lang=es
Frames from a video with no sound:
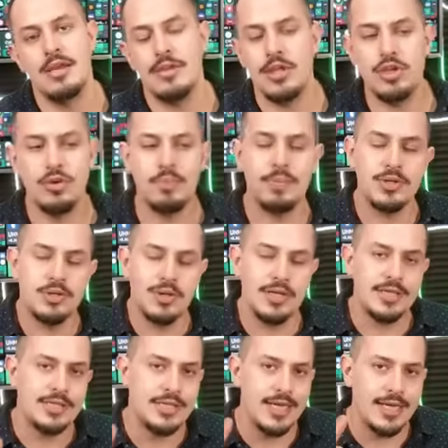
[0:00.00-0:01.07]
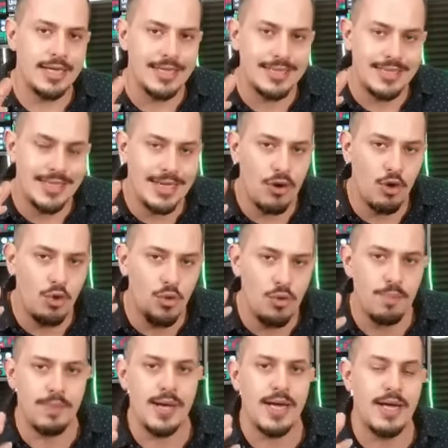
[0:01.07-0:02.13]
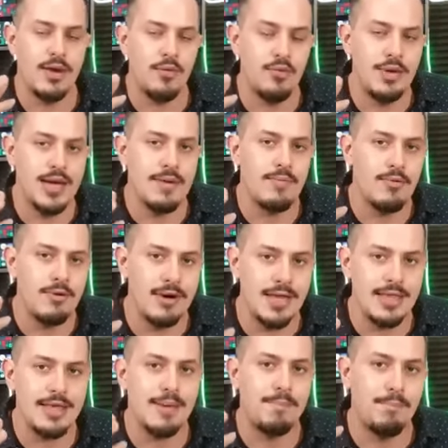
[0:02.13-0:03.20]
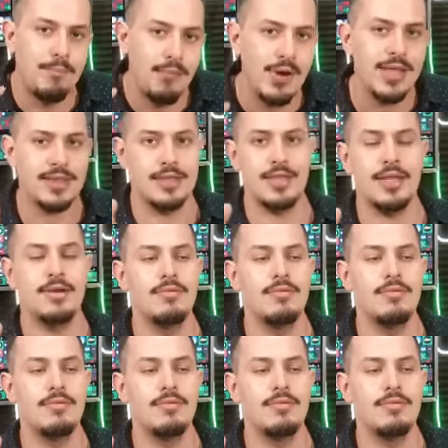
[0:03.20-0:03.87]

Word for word: yo por eso les decía, se le ocupa una moneda puente,